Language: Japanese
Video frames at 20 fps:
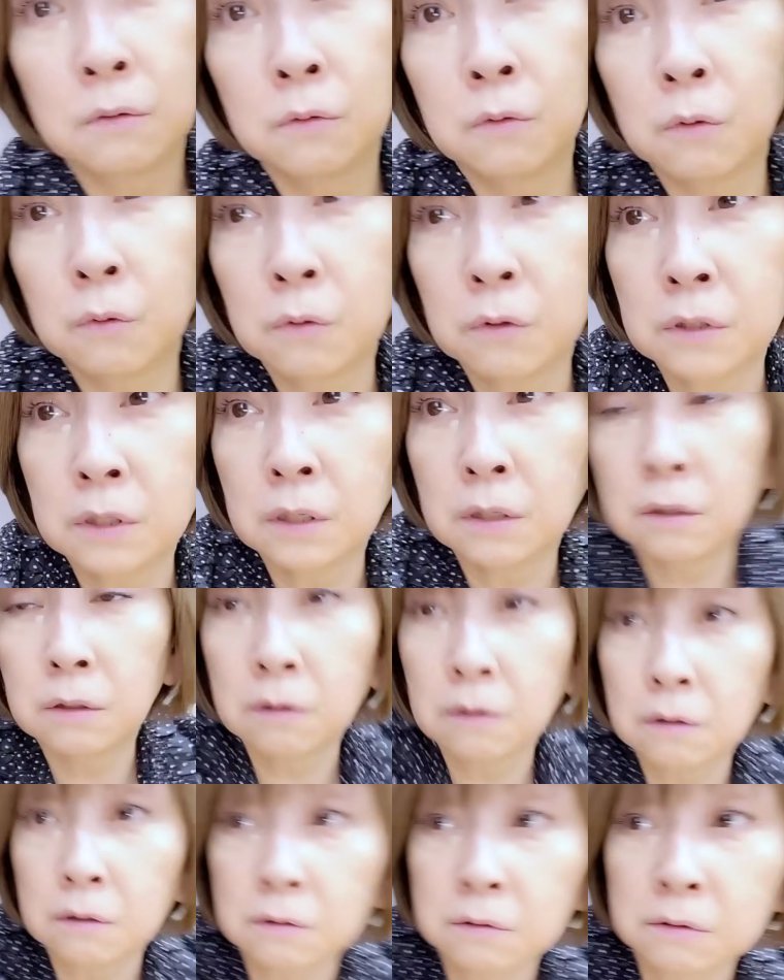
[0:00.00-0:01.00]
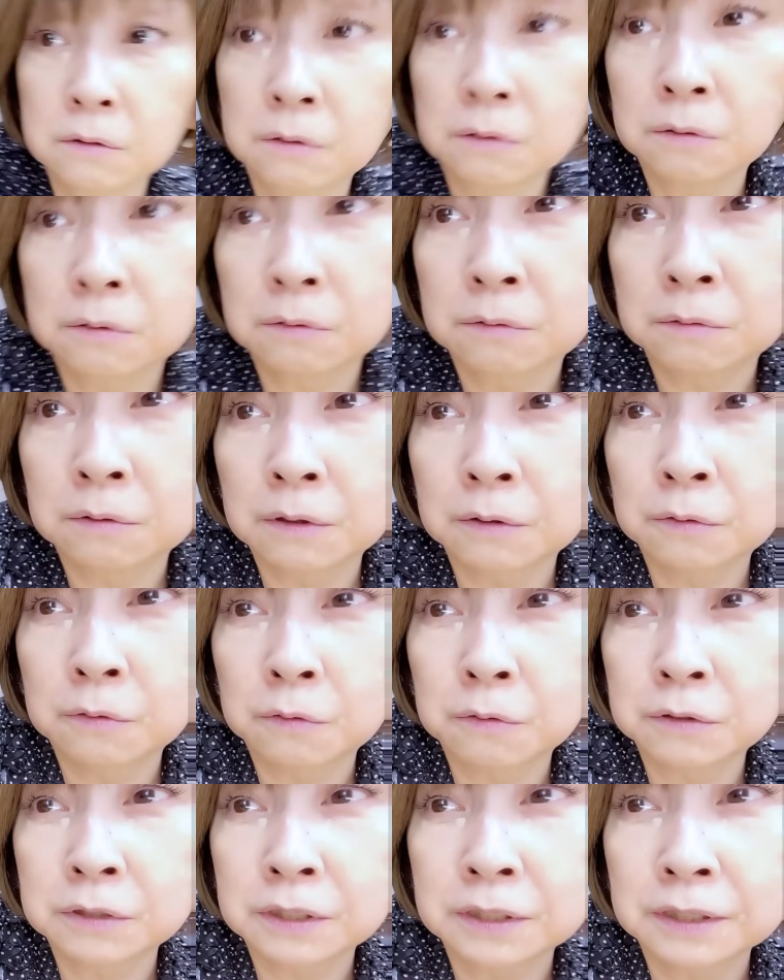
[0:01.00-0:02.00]
どこに行った？あ、こ
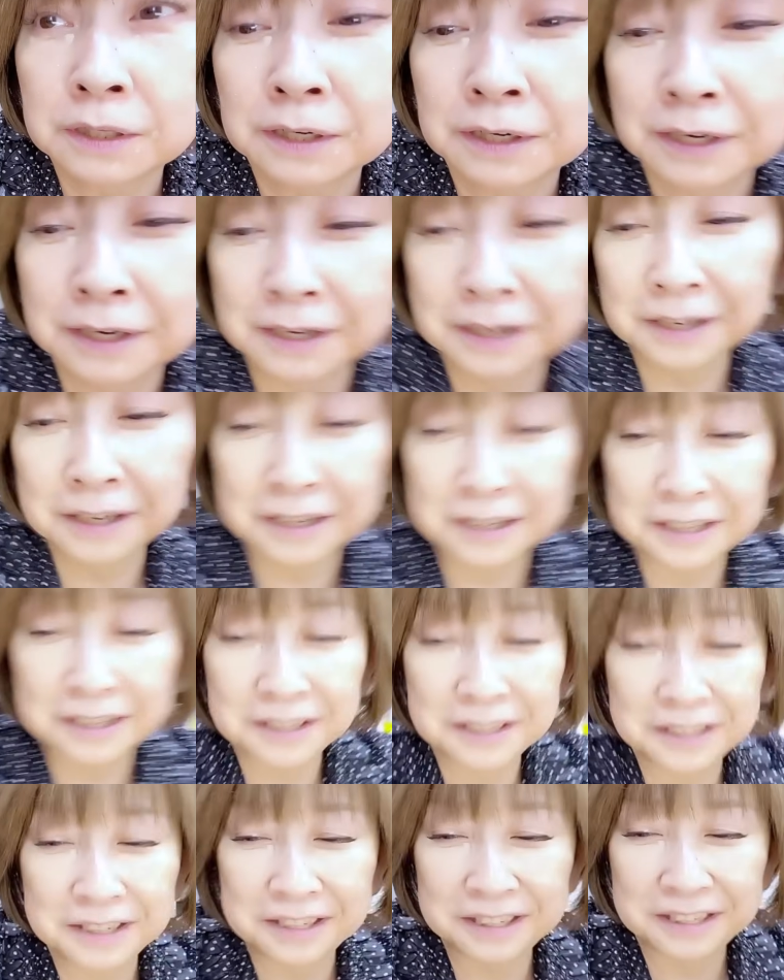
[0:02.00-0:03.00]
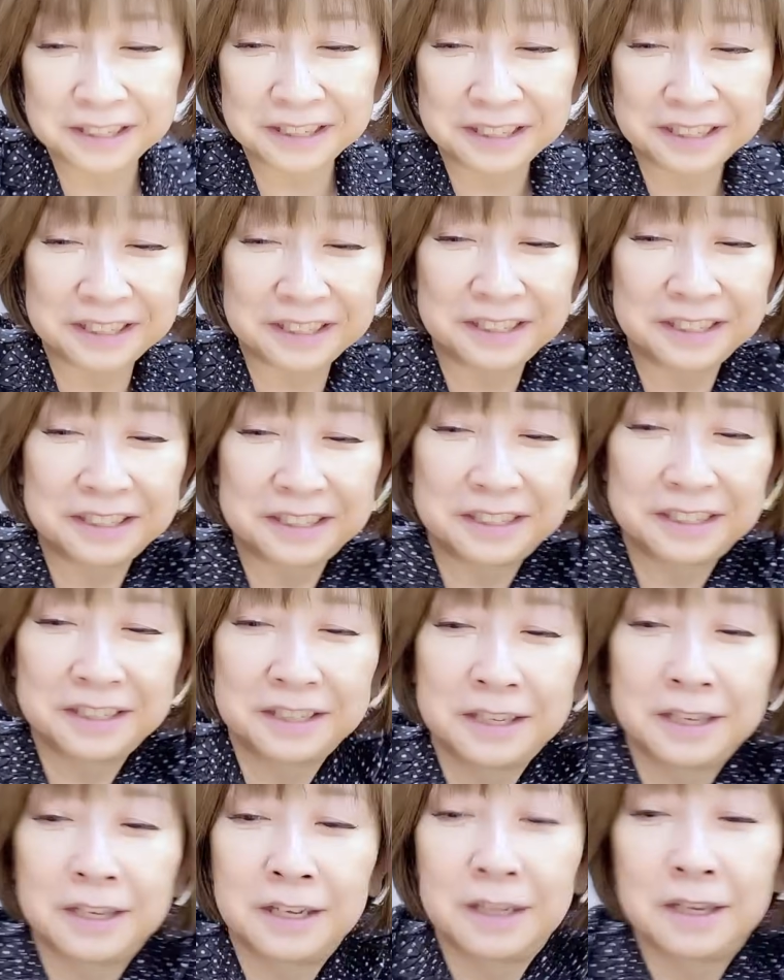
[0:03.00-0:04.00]
こにいた。今
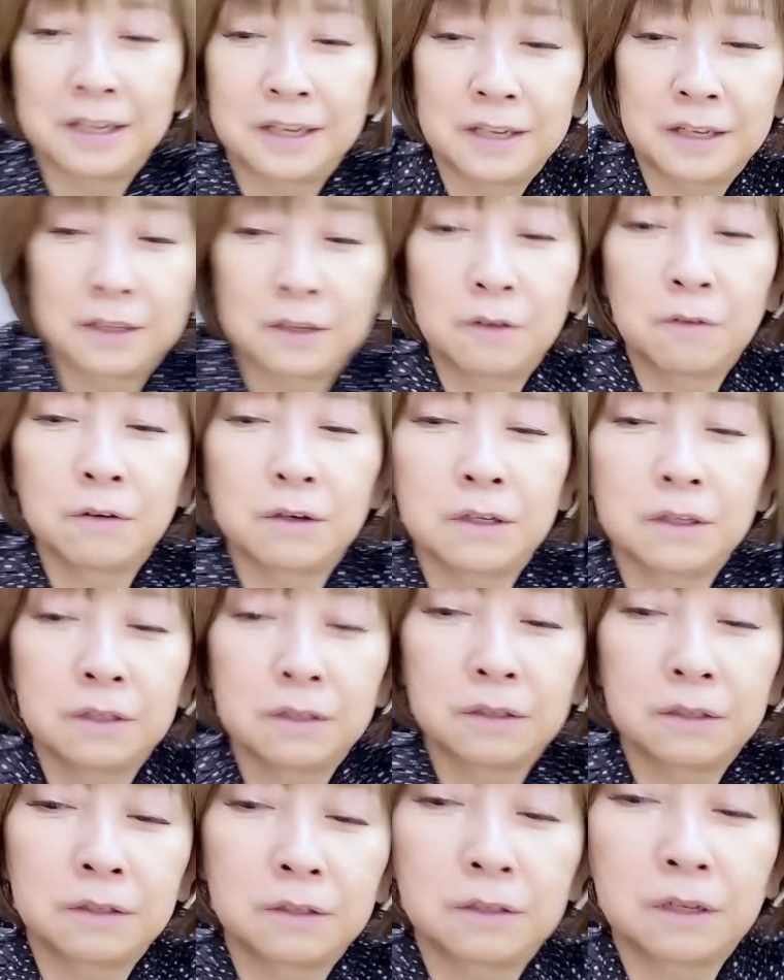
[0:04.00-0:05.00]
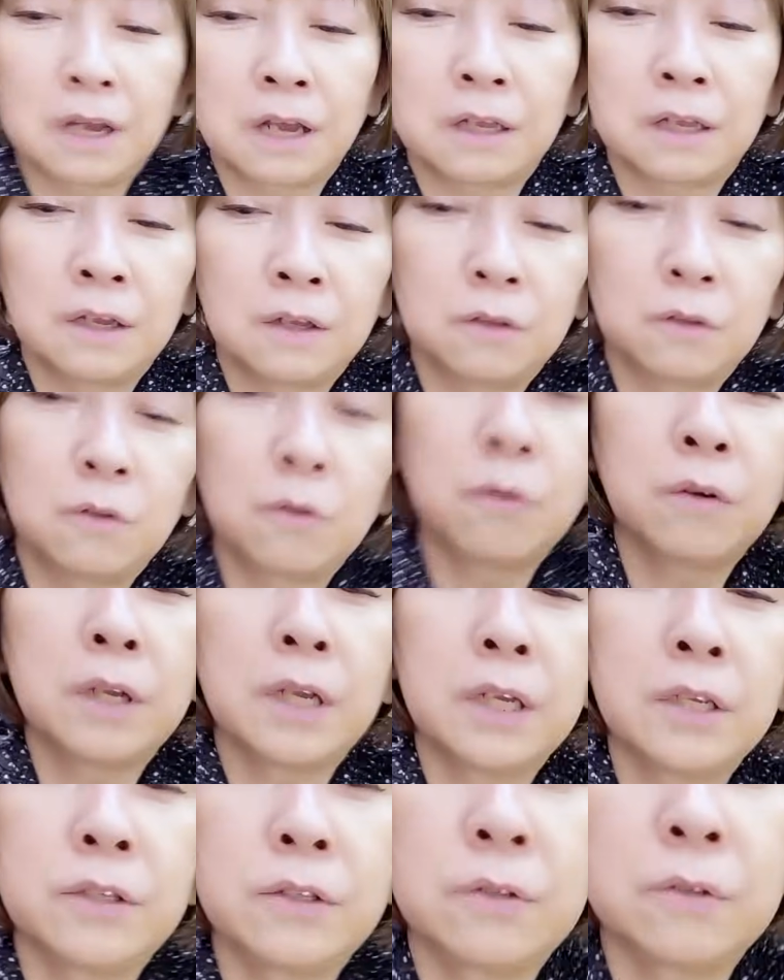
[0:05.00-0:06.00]
日は、あ、ノン
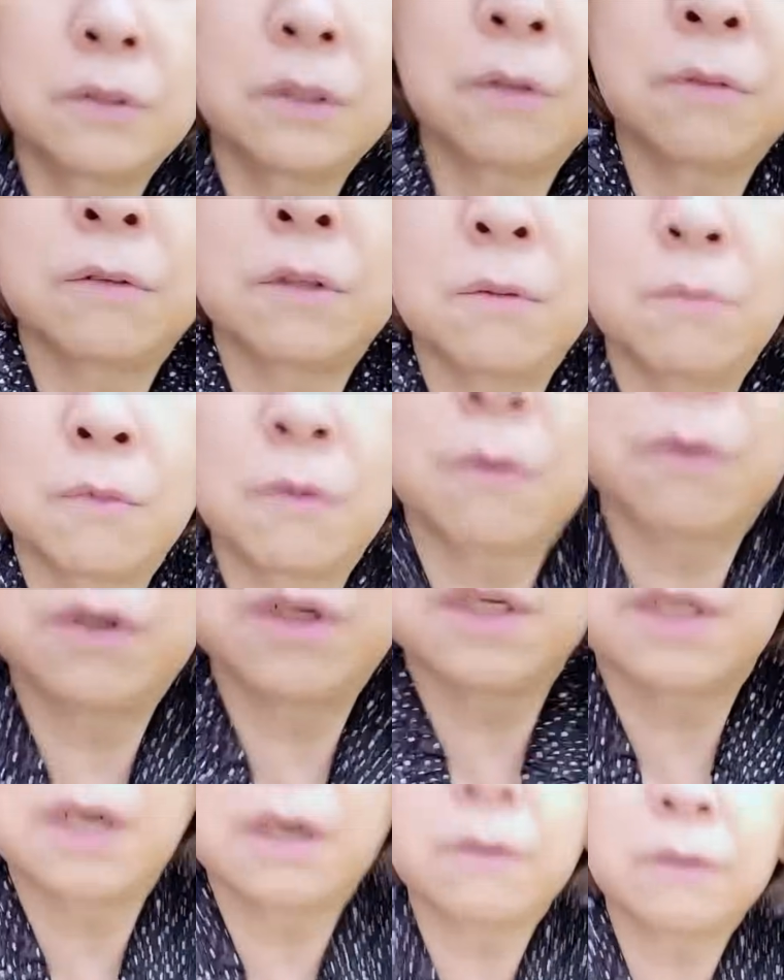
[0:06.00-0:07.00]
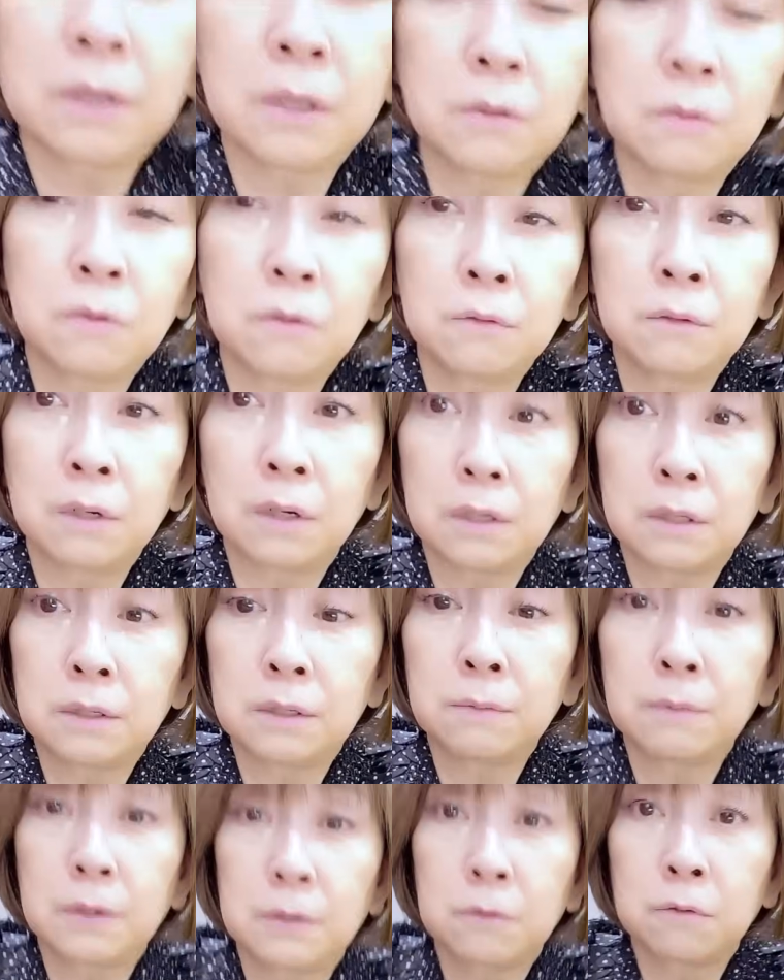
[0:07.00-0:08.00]
編集って言っても、これ楽屋トーク、
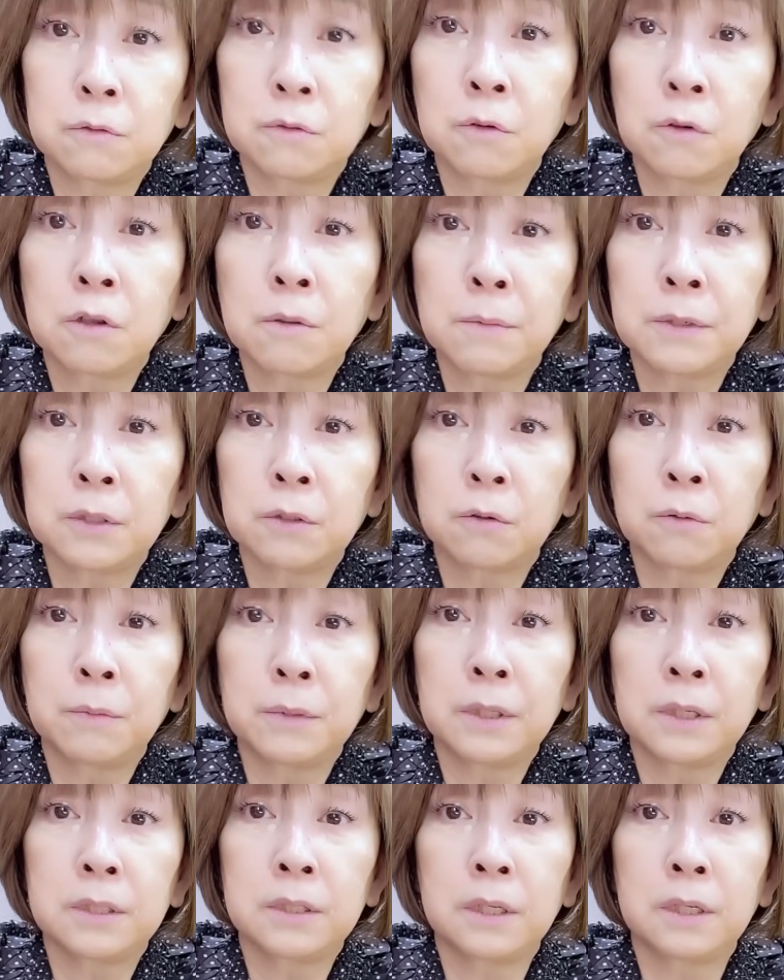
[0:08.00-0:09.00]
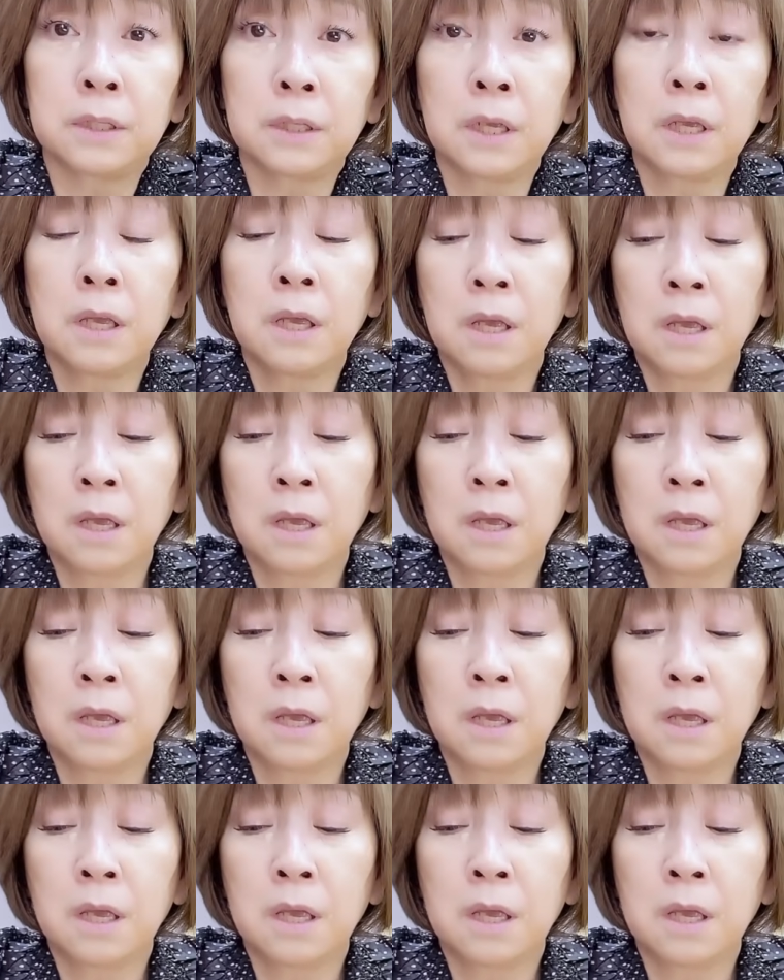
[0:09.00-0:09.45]
今動きました。ごめんなさいね。